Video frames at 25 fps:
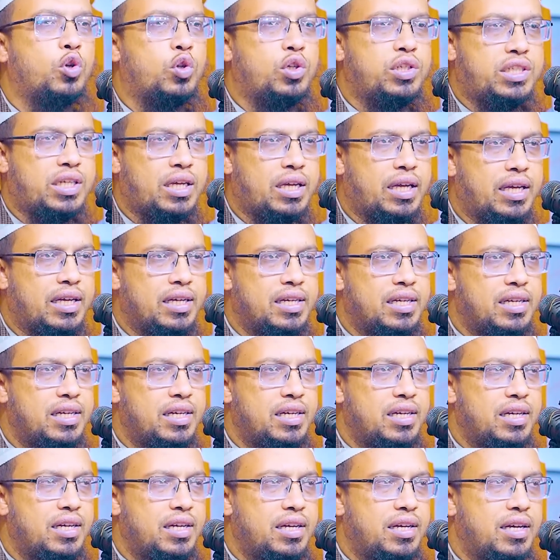চলছে
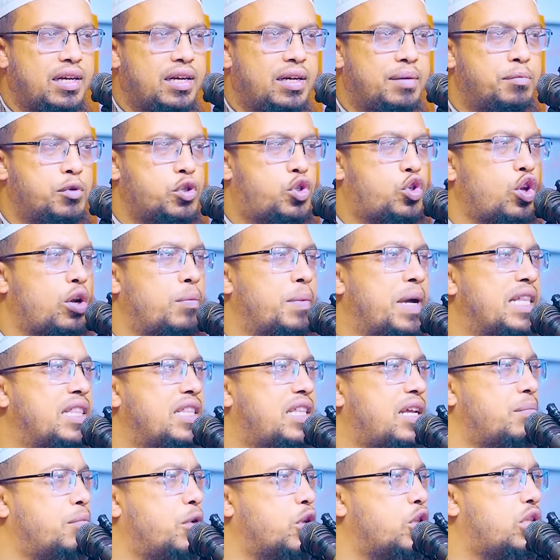
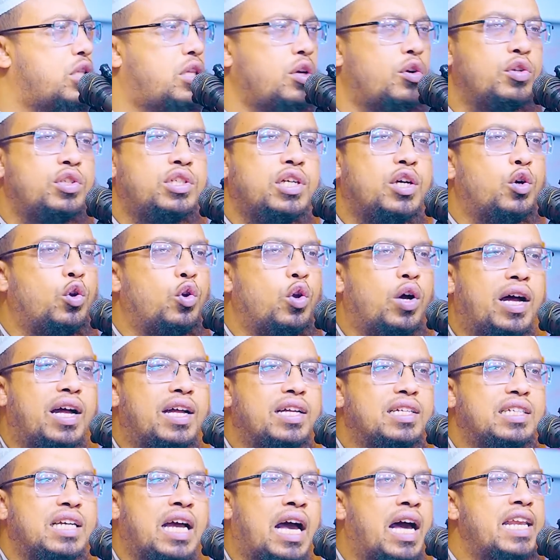মুসলমানদের মধ্যেও যেগুলো
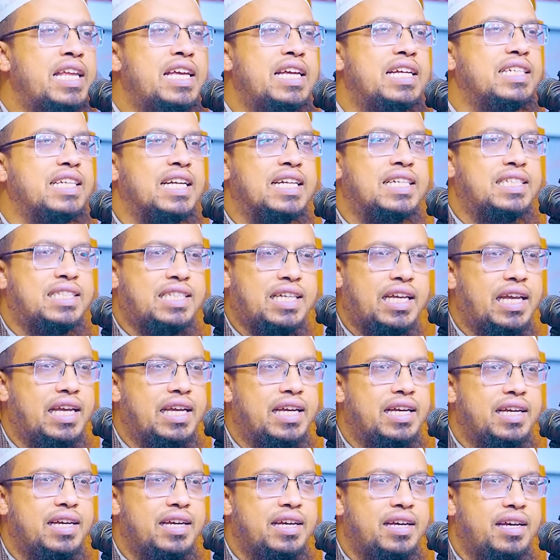আজ হারিয়ে যাচ্ছে
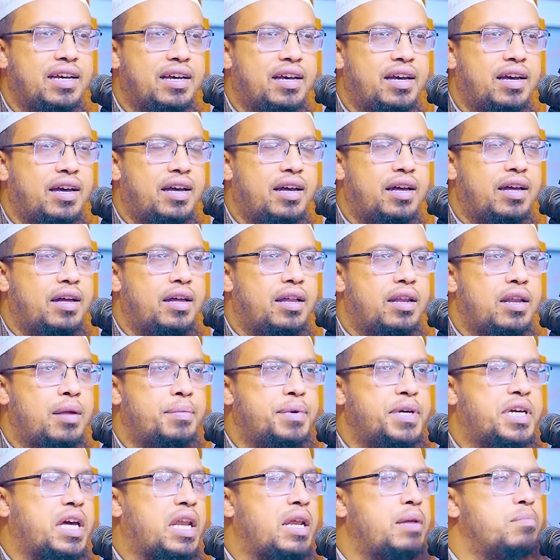
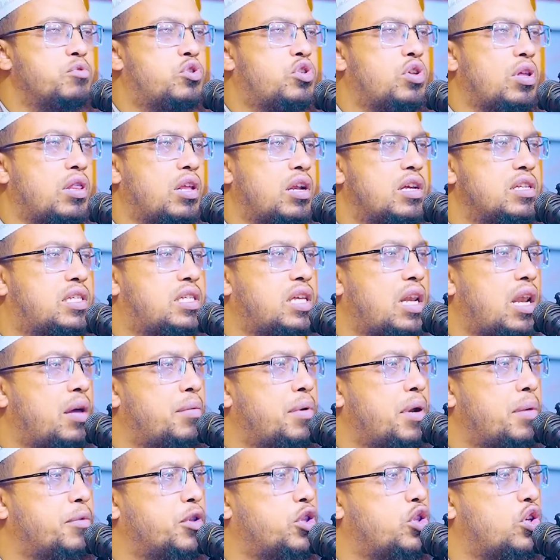নবী করিম
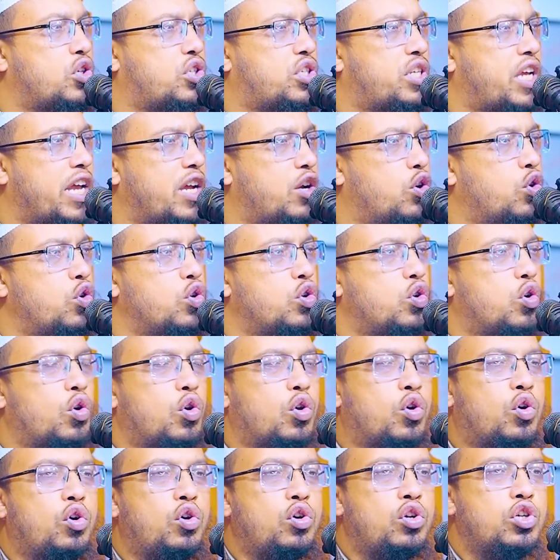সাল্লামের মধ্যে সেই
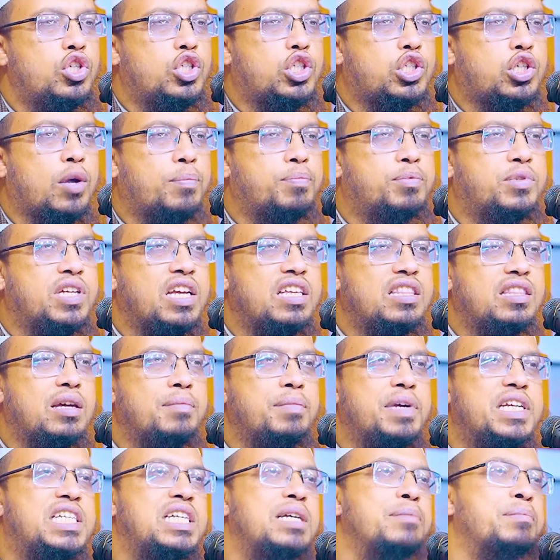গুণগুলো সবচেয়ে
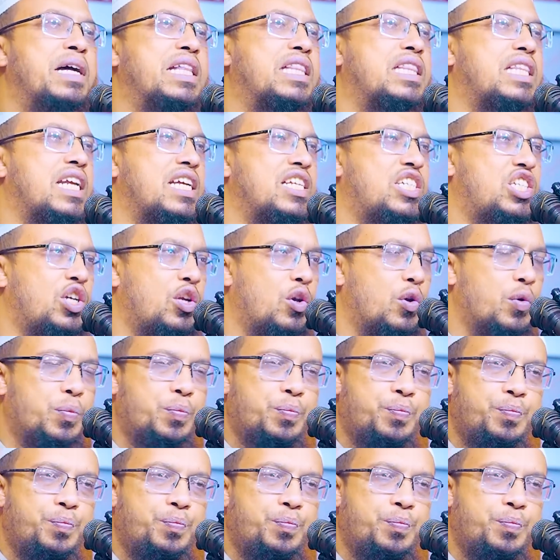বেশি মাত্রায় ছিল